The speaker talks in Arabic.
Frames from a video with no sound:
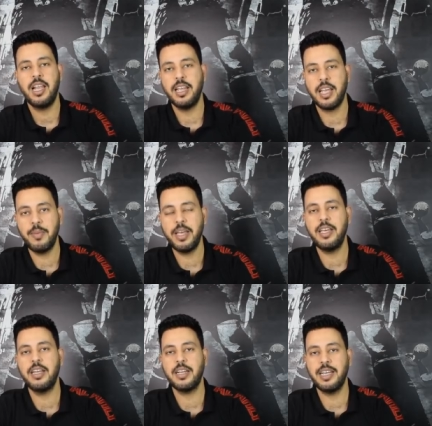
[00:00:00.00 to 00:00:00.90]

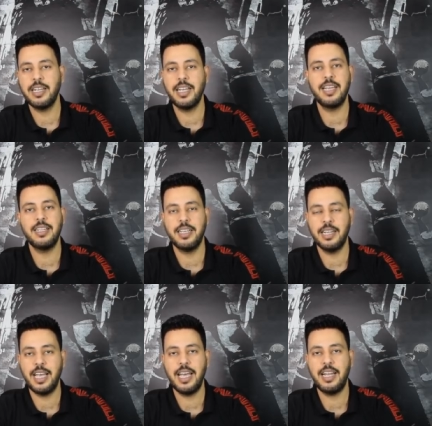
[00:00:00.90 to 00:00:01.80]
لجماهير النادي
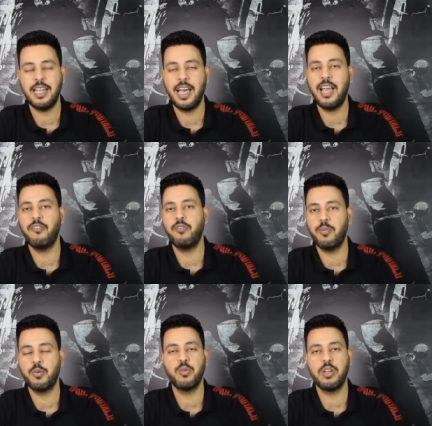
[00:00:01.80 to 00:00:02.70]
الاهلي الف
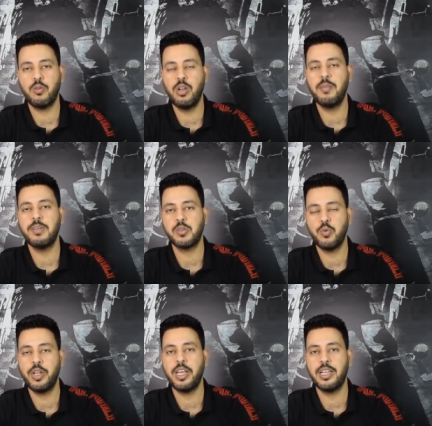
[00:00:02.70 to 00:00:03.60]
مبروك لكل
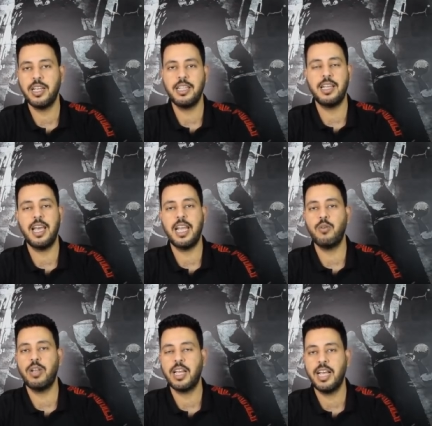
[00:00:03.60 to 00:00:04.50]
مسؤولي النادي
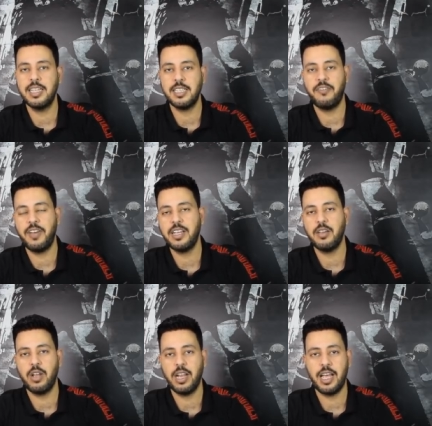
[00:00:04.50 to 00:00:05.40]
الاهلي والجهاز
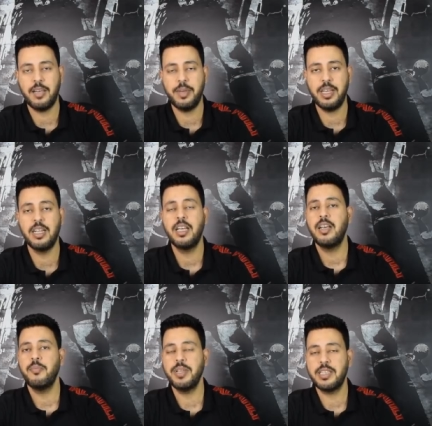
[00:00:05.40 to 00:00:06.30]
الفني واللاعبين
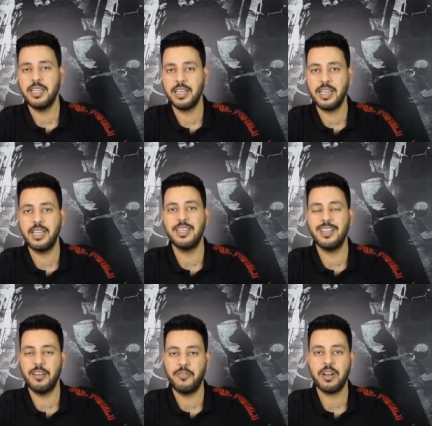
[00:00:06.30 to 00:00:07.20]

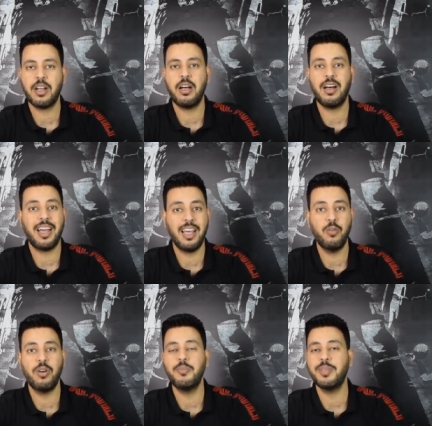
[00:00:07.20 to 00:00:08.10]
بالتاكيد الفرحه
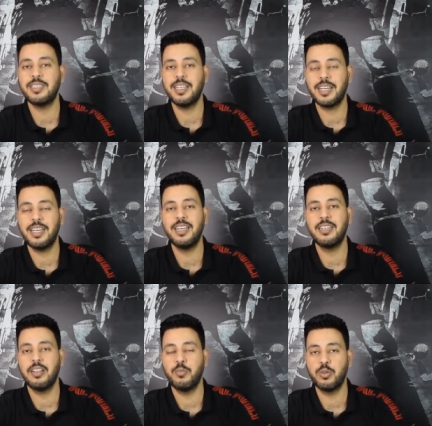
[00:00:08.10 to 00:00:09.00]
حلوه
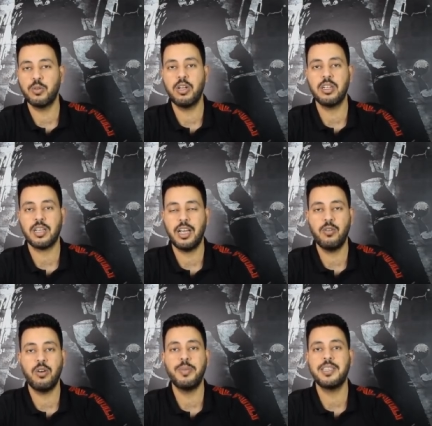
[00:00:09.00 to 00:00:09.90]
بالتاكيد البطولات
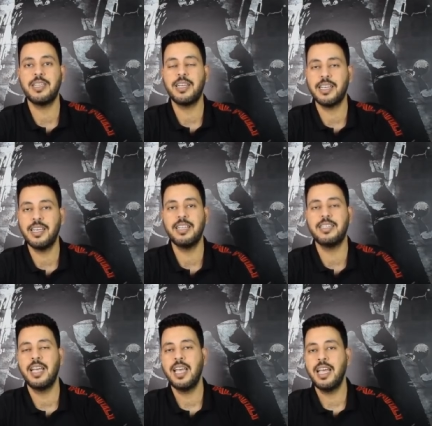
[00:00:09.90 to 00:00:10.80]
حلوه بالتاكيد